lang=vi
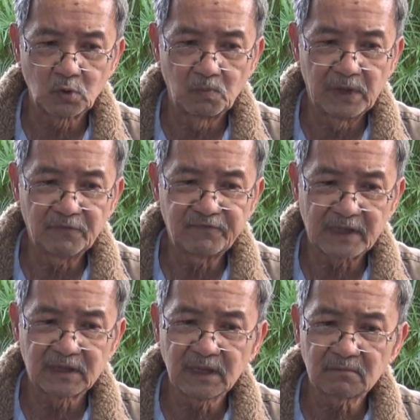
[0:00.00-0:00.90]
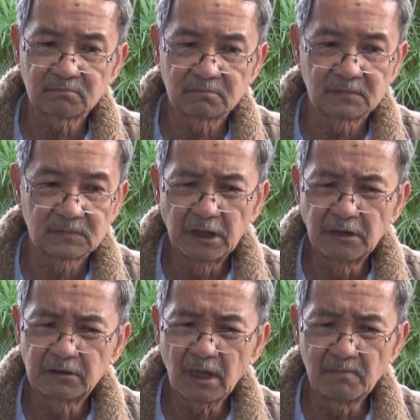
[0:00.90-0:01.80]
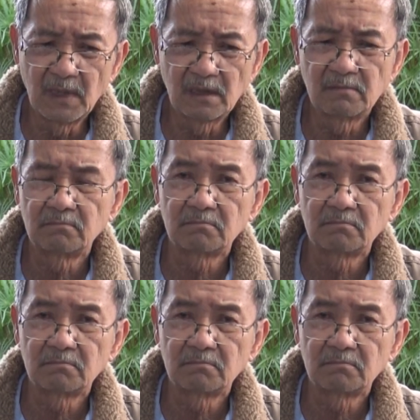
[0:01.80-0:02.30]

vùng biển phan thiết tin tức mình